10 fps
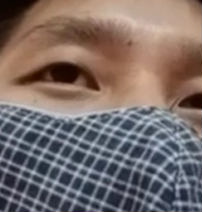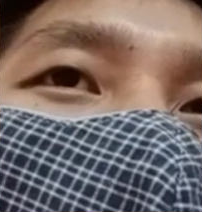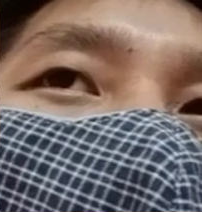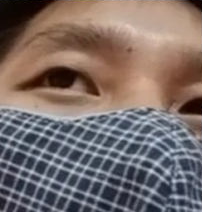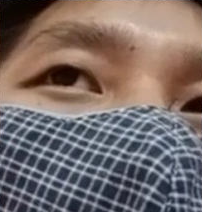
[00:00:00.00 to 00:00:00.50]
你
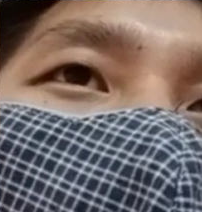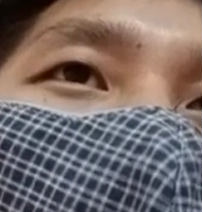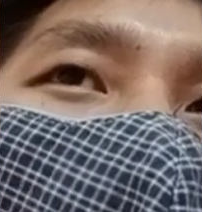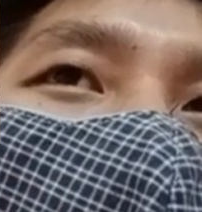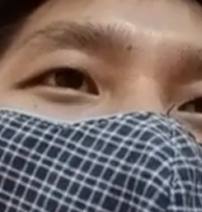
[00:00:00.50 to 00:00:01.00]
不需要
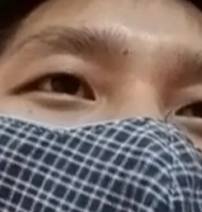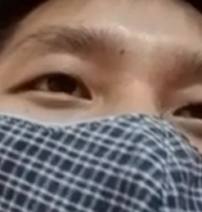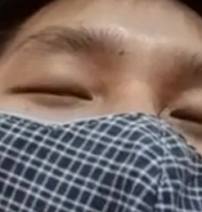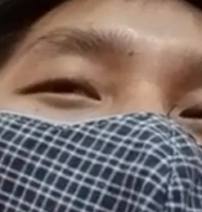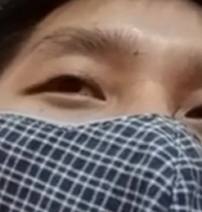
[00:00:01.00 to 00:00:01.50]
讲一定
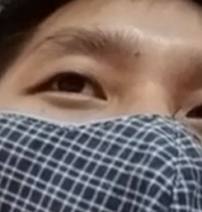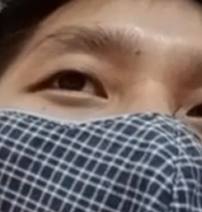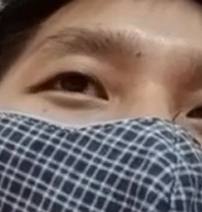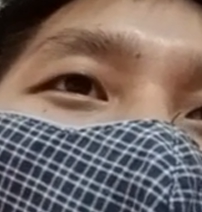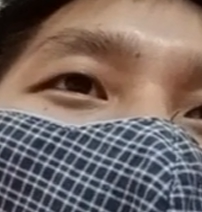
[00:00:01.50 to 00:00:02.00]
一定
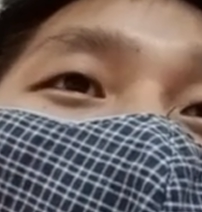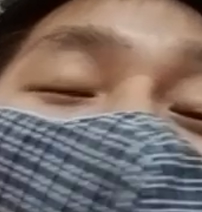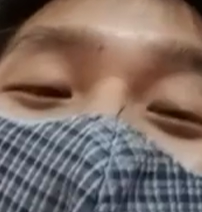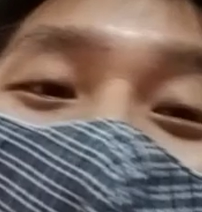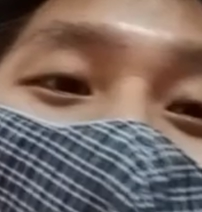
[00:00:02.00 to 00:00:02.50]
是要
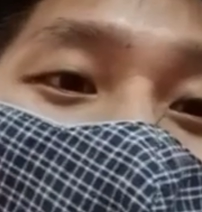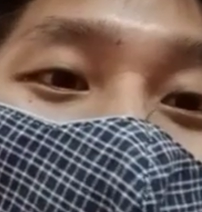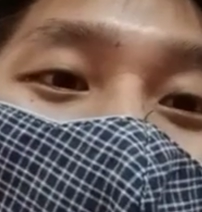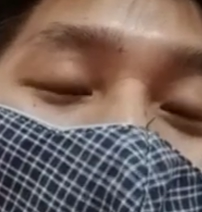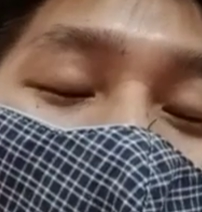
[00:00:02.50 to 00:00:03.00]
量产的
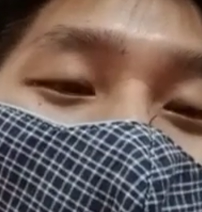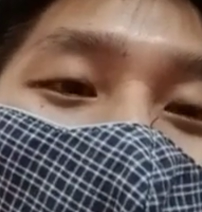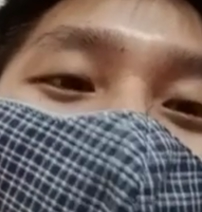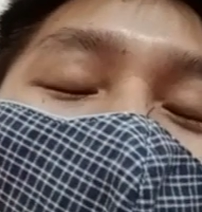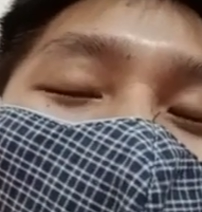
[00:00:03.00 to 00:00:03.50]
嘛，OK，
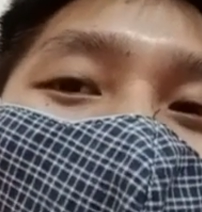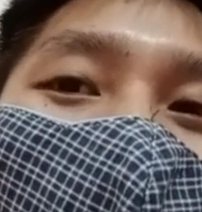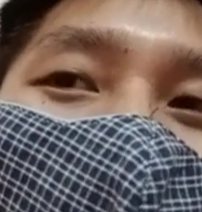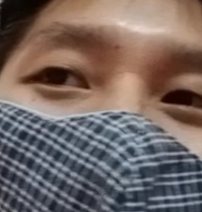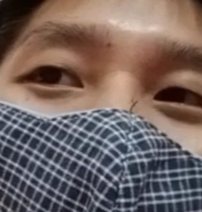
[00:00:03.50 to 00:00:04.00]
量产是可
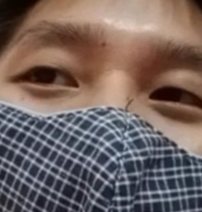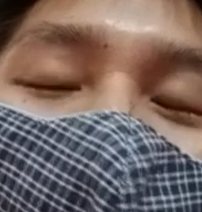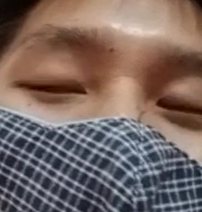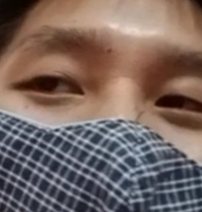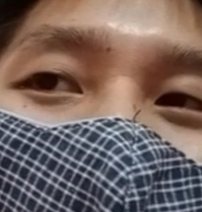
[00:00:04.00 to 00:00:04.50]
以
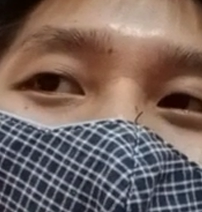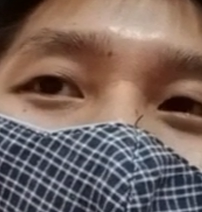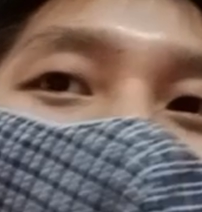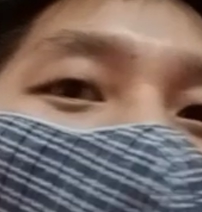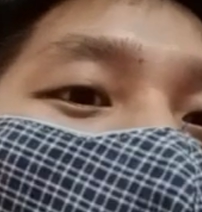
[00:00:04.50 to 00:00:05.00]

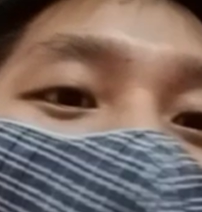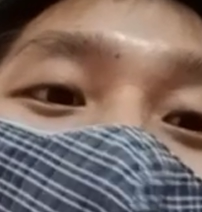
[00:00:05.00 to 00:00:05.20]
占掉整个